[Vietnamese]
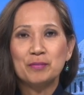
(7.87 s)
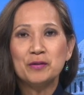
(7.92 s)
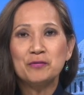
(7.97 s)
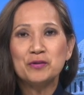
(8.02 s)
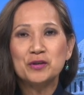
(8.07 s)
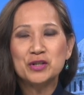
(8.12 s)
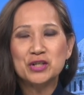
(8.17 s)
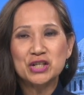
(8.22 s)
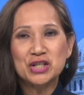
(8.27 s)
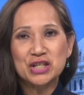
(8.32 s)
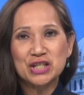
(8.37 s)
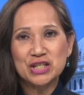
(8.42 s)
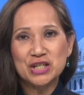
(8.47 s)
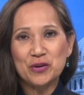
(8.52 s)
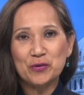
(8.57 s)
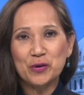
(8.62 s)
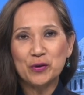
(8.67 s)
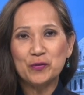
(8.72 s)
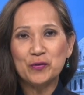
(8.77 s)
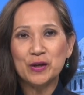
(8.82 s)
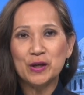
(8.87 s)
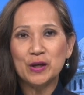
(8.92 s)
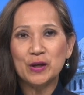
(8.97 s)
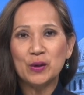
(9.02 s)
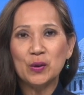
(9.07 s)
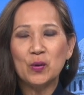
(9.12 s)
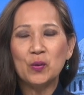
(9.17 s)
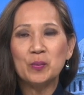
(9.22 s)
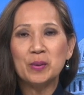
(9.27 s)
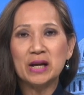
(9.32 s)
Phương xin kính chào quý vị.
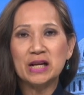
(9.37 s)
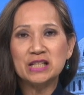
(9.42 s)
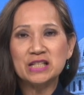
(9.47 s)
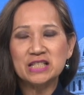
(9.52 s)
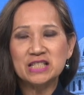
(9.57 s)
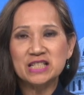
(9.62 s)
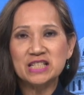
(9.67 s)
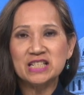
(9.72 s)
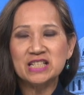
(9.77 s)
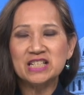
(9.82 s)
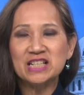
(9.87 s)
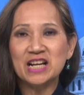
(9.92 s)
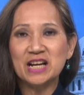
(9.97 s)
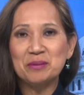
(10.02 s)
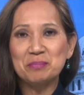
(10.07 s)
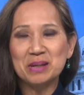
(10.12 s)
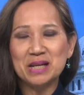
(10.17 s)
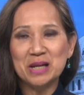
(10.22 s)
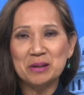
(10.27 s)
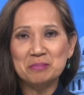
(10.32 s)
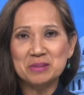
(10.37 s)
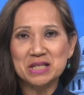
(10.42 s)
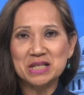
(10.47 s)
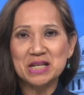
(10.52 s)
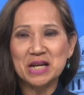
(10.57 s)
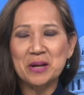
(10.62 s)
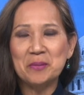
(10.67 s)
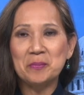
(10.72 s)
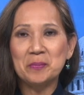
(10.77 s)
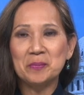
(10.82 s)
Hôm nay thứ Tư ngày 15 tháng
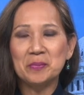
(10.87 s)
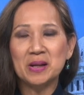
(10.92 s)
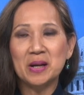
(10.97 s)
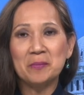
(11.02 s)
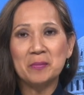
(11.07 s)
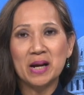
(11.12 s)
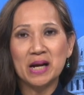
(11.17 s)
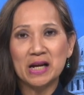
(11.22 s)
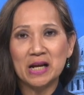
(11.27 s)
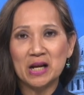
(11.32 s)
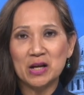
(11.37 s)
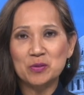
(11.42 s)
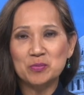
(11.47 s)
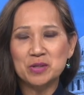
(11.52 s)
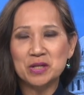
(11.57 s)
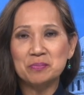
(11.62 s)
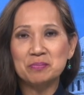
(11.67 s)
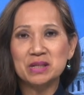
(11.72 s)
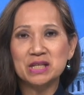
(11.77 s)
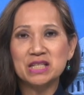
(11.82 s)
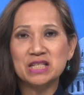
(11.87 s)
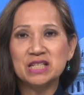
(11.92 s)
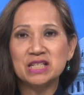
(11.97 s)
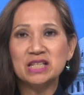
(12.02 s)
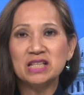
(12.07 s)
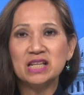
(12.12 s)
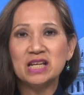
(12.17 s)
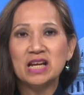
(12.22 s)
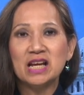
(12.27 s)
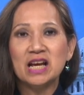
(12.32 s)
5 năm 2019.
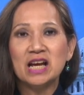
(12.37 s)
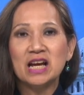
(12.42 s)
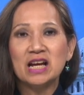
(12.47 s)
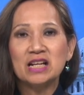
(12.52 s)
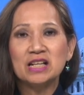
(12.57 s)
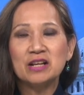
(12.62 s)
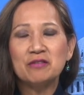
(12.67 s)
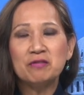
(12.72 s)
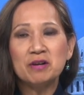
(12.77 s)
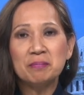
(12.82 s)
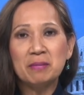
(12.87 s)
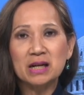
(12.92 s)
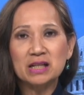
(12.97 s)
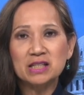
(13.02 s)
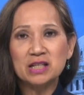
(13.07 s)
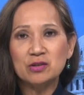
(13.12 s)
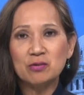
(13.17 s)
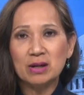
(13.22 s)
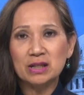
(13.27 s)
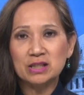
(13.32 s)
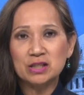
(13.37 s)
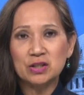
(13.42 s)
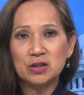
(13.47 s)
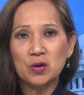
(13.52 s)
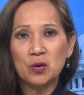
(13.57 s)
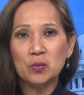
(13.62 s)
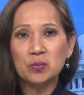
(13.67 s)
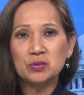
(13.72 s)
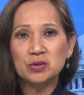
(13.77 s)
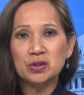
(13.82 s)
Đến với bản tin hoạt trình
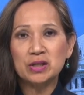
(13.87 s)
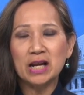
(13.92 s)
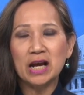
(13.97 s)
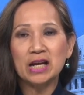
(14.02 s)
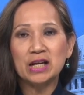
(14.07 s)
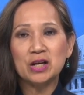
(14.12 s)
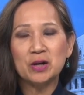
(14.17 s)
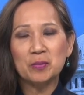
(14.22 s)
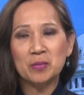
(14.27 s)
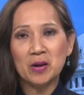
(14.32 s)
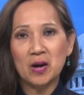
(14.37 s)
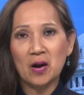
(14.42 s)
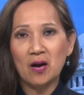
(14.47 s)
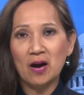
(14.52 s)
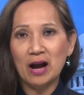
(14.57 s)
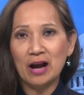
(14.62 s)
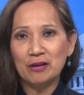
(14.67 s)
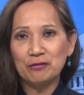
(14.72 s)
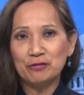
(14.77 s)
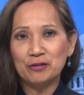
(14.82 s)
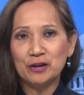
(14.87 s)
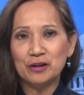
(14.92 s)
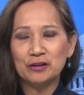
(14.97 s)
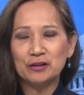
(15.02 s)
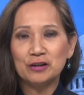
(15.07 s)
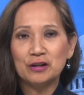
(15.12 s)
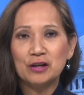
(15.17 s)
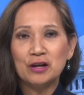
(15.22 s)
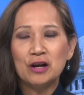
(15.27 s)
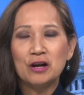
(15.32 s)
đốn tối nay gồm có hai phần.
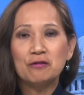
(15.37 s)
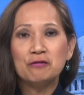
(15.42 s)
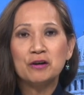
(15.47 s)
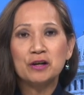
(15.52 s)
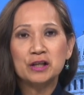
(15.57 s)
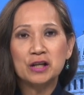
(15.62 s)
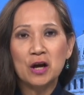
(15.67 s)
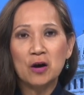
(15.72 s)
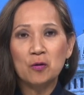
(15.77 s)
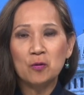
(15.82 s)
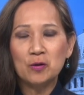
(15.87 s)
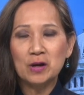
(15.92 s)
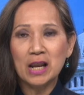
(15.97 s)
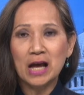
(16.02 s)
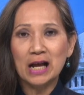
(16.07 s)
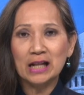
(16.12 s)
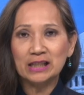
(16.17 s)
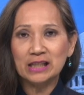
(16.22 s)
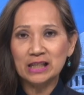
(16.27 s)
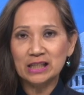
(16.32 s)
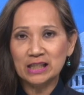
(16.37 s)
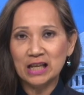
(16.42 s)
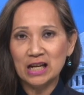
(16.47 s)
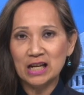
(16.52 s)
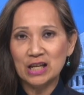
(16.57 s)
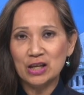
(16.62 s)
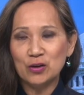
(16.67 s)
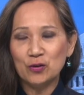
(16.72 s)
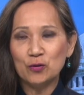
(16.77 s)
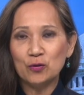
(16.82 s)
Phần đầu là tin tài
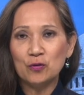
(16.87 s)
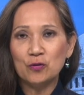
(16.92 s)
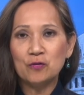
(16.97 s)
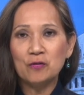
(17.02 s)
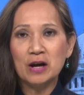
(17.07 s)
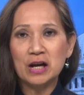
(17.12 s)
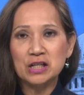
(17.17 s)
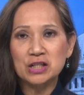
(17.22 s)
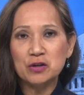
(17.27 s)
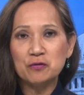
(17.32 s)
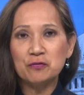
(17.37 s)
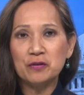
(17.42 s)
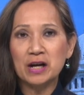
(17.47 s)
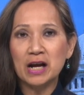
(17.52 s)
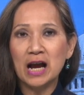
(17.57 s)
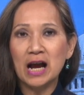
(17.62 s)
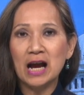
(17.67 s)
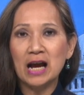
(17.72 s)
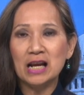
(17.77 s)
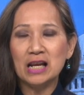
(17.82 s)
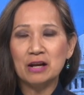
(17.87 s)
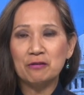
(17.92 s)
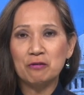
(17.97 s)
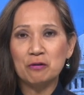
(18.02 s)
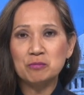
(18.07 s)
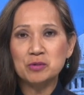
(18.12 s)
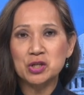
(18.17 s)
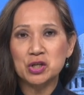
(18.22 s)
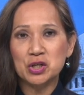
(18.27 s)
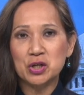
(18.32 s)
liệu và trong phần 2 là
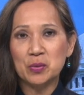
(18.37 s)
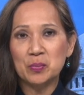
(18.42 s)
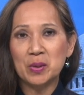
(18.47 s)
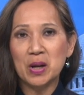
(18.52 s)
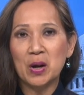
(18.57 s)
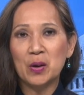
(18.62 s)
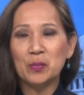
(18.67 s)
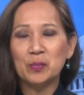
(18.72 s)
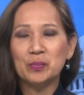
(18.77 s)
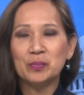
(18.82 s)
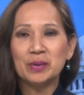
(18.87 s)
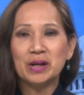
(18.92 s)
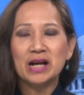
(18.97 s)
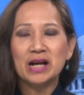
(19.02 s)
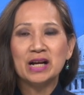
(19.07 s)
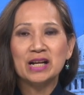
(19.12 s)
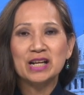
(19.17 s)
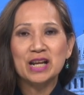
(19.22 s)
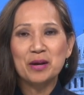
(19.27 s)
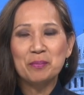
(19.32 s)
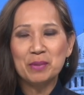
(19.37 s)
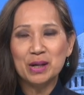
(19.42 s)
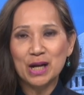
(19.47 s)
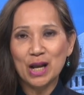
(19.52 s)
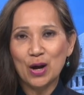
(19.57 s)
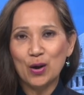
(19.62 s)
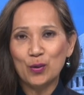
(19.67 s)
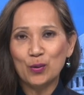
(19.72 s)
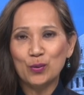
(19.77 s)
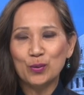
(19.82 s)
phóng sự cộng đồng. Để mở
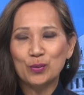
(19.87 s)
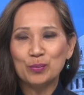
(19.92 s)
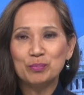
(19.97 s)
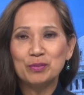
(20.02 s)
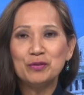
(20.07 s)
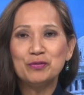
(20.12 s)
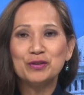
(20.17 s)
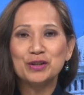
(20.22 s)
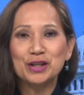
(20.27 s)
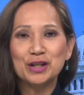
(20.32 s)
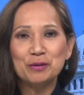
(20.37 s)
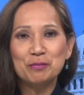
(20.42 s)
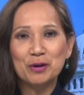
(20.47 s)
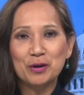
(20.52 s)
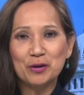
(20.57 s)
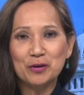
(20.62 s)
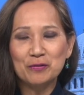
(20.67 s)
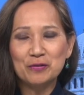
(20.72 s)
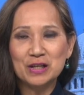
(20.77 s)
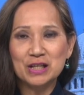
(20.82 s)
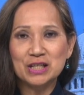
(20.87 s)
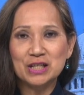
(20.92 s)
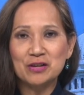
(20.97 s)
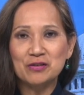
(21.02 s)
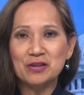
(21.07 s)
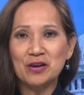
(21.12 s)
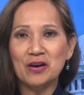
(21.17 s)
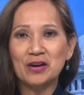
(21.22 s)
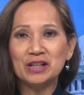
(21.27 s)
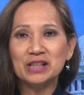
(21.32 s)
đầu, Quý Phương cứ mời quý vị theo
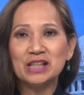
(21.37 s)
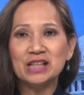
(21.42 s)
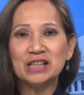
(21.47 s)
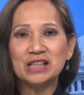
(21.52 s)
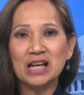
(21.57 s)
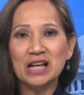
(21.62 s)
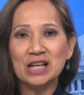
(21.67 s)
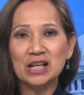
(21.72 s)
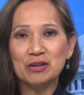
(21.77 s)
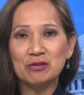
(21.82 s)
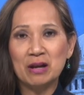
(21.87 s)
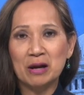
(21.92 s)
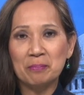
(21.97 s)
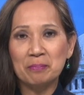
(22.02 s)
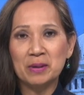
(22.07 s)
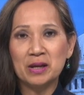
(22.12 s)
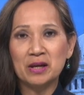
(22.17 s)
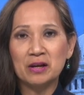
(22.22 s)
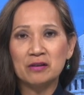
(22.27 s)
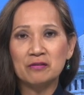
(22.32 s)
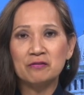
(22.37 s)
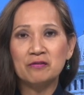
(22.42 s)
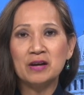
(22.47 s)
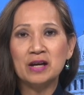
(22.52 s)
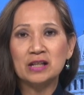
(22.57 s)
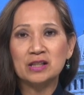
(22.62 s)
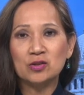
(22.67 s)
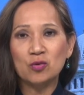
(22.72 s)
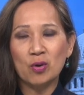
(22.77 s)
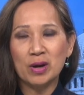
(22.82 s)
dõi tin tài liệu đặc biệt
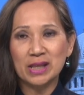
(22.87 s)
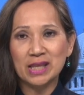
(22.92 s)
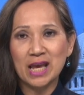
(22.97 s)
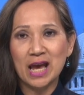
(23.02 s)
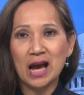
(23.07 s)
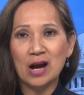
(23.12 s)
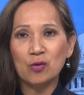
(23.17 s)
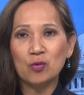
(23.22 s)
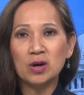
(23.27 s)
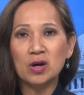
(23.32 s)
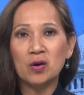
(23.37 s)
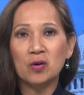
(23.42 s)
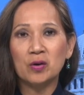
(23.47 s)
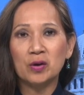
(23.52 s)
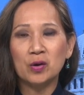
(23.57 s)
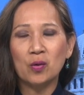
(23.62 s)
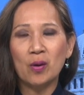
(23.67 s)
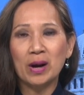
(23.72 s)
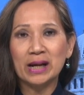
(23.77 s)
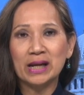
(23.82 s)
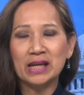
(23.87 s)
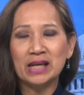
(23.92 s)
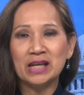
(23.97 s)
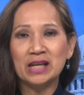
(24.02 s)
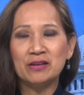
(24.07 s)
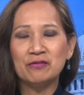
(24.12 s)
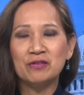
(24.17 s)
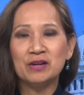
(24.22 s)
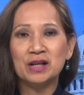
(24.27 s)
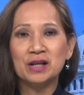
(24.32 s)
về Tòa nhà Quốc hội Hoa
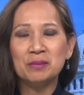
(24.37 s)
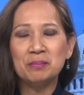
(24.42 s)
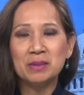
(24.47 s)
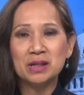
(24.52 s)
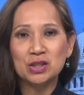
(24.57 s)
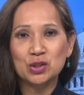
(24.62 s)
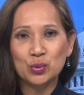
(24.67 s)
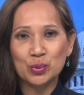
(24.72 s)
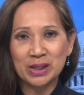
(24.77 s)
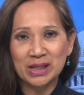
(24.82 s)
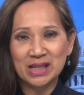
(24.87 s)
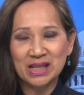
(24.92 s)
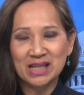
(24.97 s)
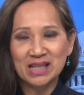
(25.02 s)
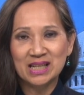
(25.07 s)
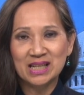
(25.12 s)
Kỳ với Minh Thúy.